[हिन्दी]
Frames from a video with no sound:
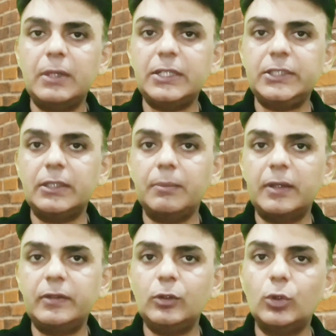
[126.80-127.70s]
मलेशियन
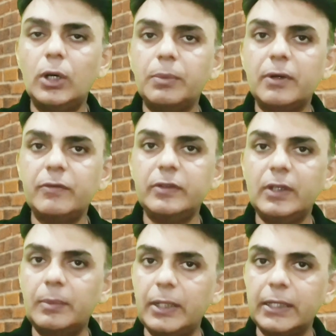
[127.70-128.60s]
एम्बेसी को आपका वीज़ा
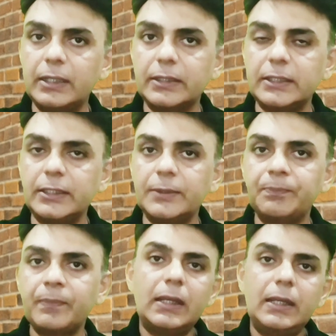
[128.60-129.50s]
अप्लाई करते थे
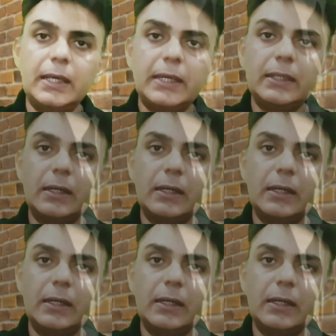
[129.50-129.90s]
लेकिन